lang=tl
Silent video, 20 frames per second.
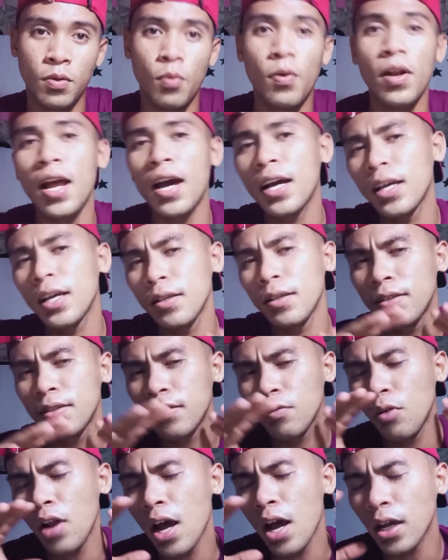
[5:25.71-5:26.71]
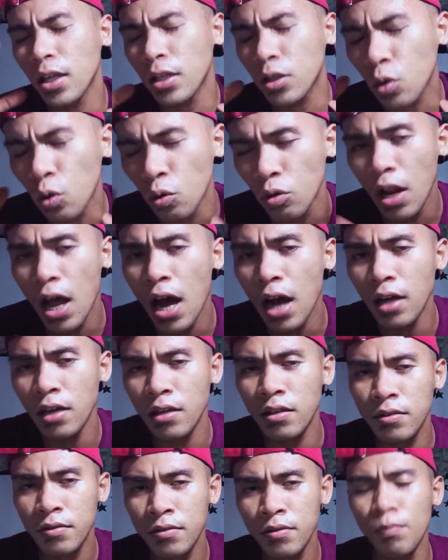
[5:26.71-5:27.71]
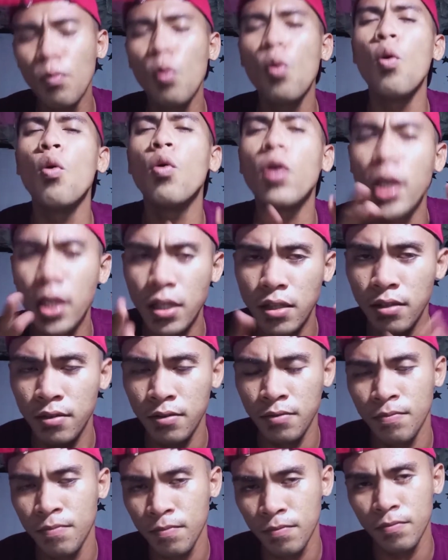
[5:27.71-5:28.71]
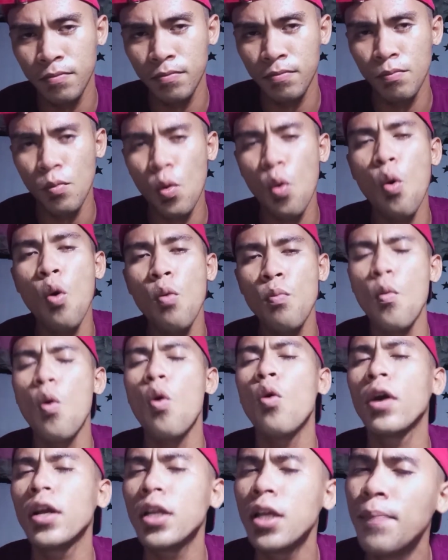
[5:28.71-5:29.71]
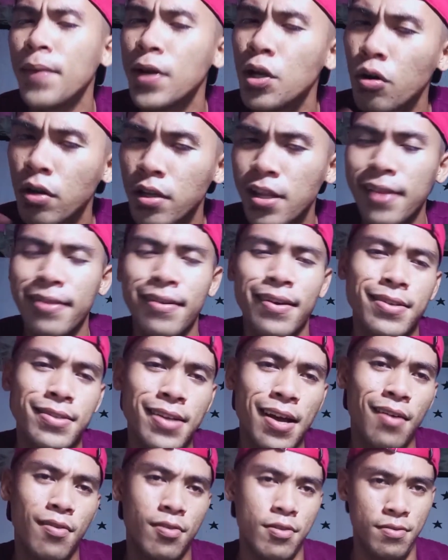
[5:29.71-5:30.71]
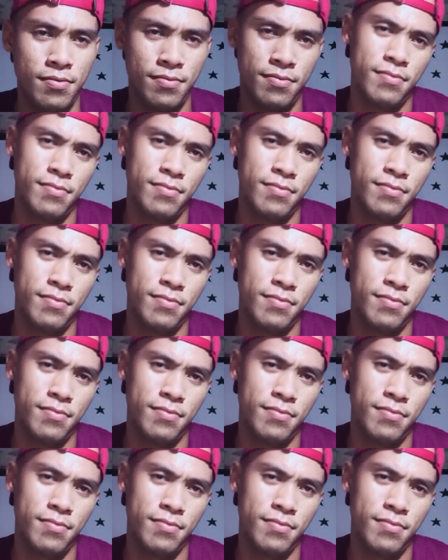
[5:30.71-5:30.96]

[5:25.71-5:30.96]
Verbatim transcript: Wala gid, wala gid kulang. Buo gid, uh, buo, buo gid yung manok kinatagisakon.